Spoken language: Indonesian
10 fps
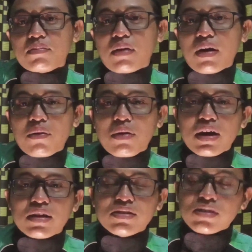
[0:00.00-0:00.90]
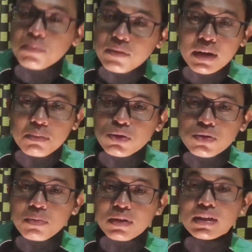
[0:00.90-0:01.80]
bahwa sistem Grab itu
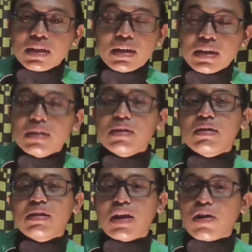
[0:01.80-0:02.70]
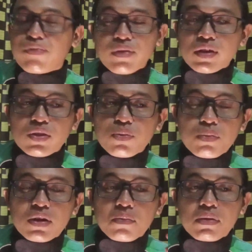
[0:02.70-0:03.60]
seperti ini driver itu
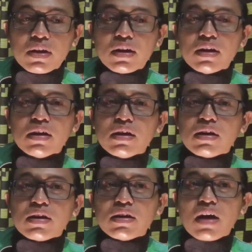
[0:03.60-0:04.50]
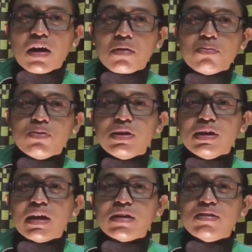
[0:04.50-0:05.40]
bener-bener nggak
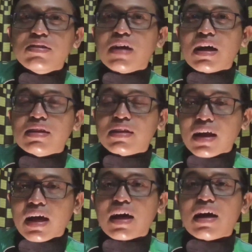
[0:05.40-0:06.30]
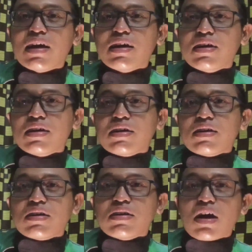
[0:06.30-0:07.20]
kemudian sejahtera
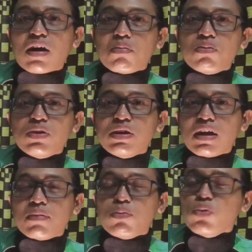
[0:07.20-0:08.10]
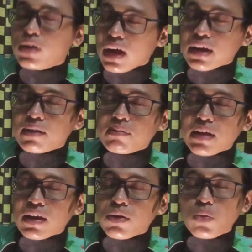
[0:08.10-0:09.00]
nggak kemudian mudah
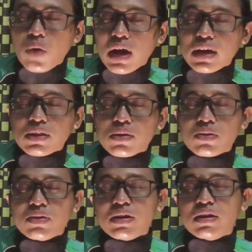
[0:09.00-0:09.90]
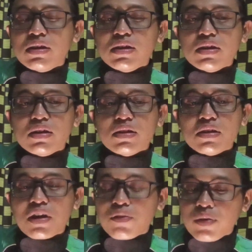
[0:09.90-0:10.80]
mencari uang gitu loh jadi
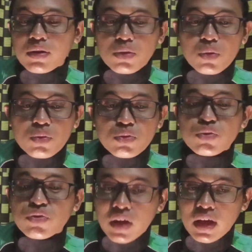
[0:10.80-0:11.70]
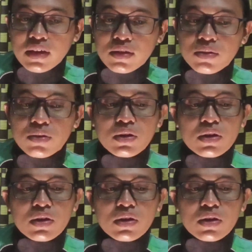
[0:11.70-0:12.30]
driver itu susah gitu